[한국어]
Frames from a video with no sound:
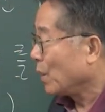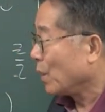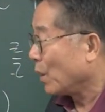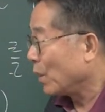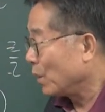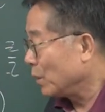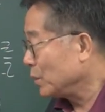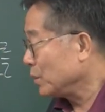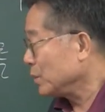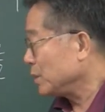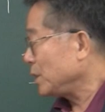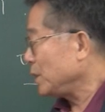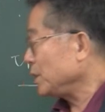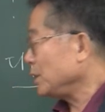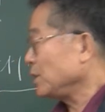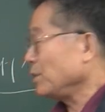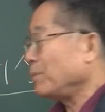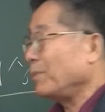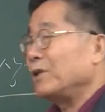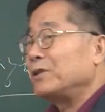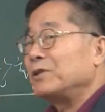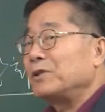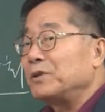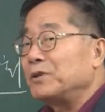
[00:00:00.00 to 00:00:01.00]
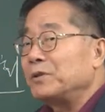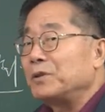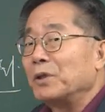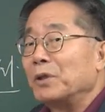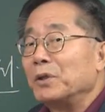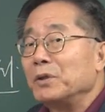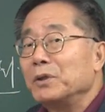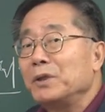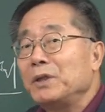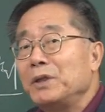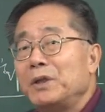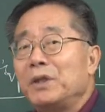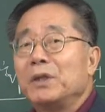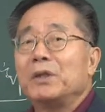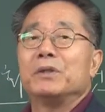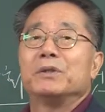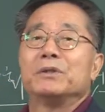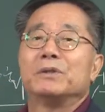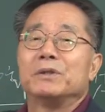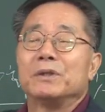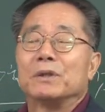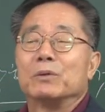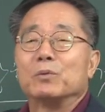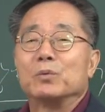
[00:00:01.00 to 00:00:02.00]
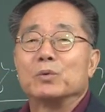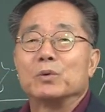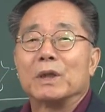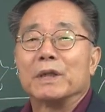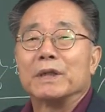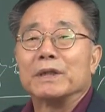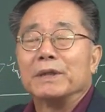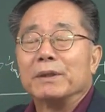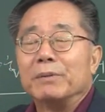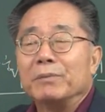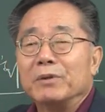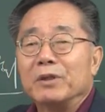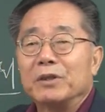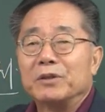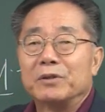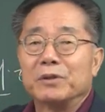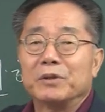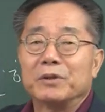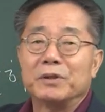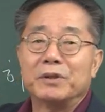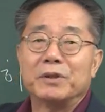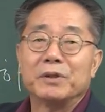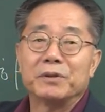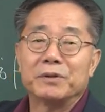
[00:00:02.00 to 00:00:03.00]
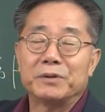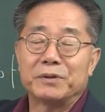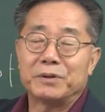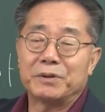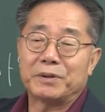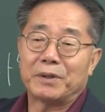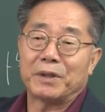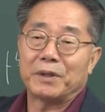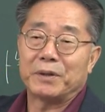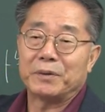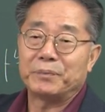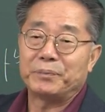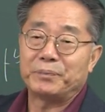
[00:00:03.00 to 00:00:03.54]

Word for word: 어느 시점에 정지되어 있을 때 우상이 됩니다. 정지되어 있을 때.